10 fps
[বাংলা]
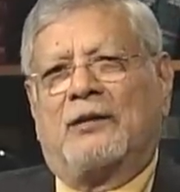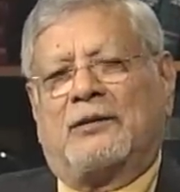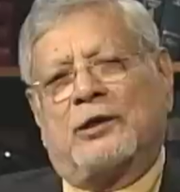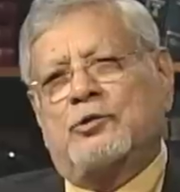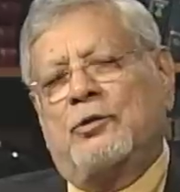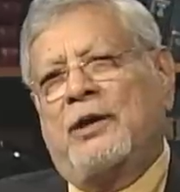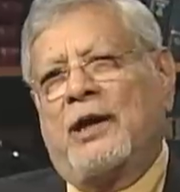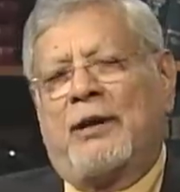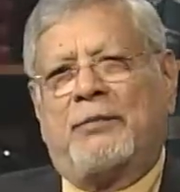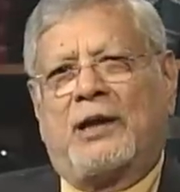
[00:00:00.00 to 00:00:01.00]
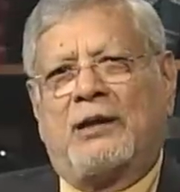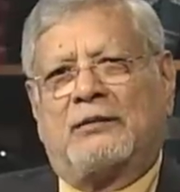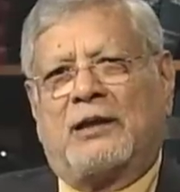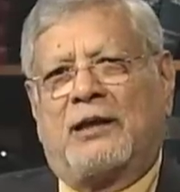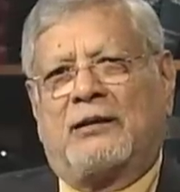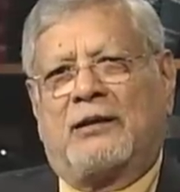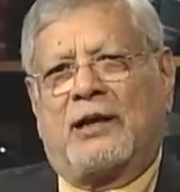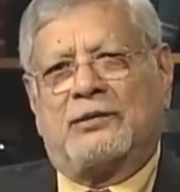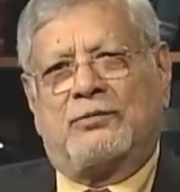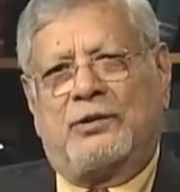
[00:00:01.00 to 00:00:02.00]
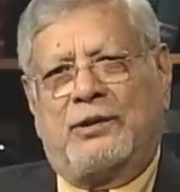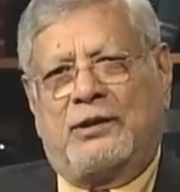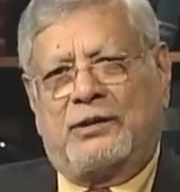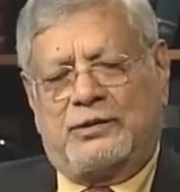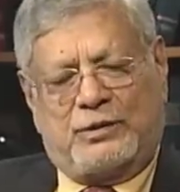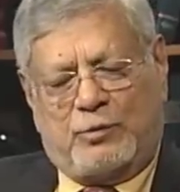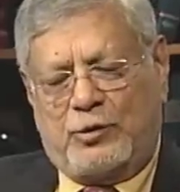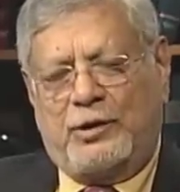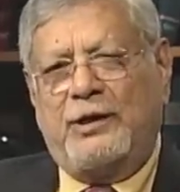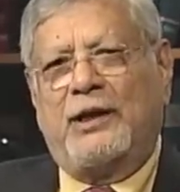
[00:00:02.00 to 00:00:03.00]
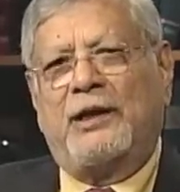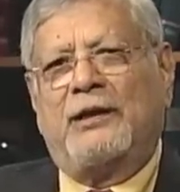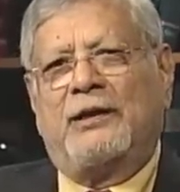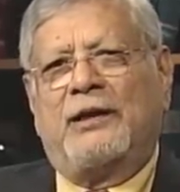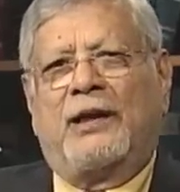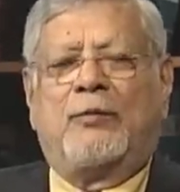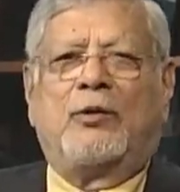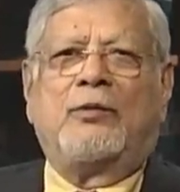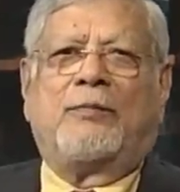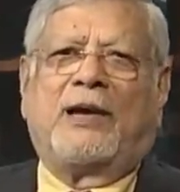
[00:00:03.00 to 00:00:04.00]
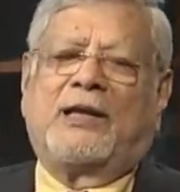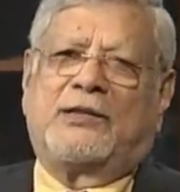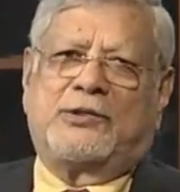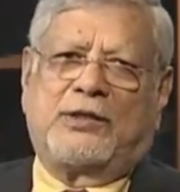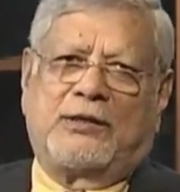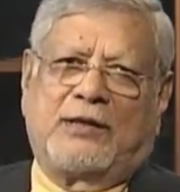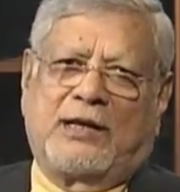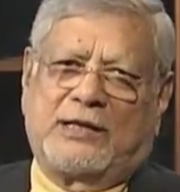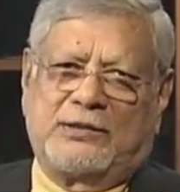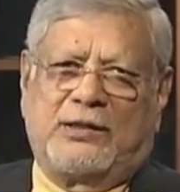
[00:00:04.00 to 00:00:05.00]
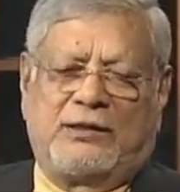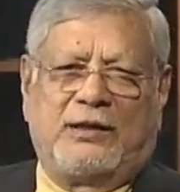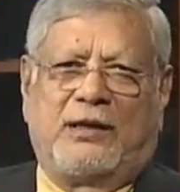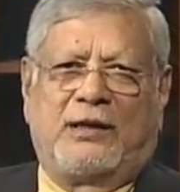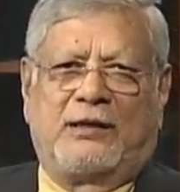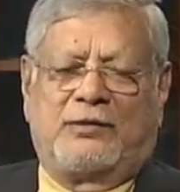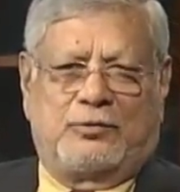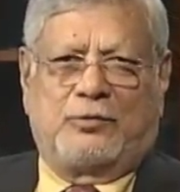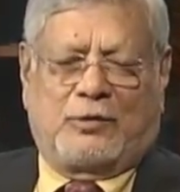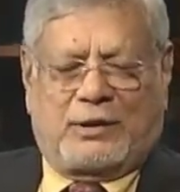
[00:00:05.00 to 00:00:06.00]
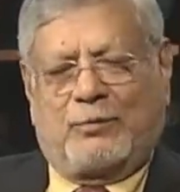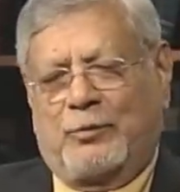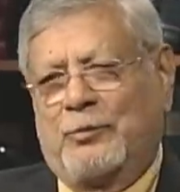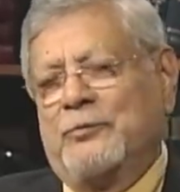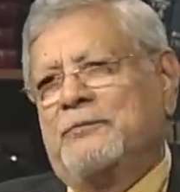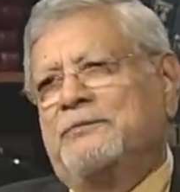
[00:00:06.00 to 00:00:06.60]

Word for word: তার সঙ্গে আমরা তার রাজনৈতিক জীবন নিয়ে এবং বাংলাদেশের রাজনীতি নিয়ে কিছু কথা বলবো